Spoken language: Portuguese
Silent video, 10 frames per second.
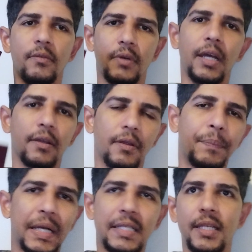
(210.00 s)
É,
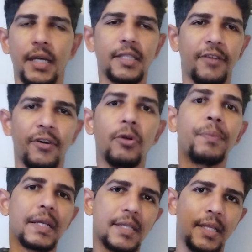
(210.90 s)
para as né? crianças, ela falou
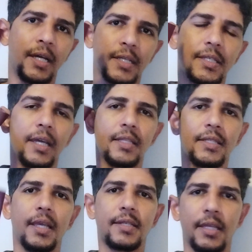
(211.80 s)
que para as crianças é
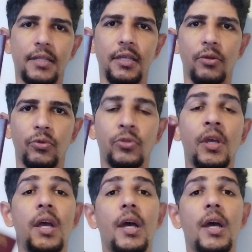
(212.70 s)
17 euros.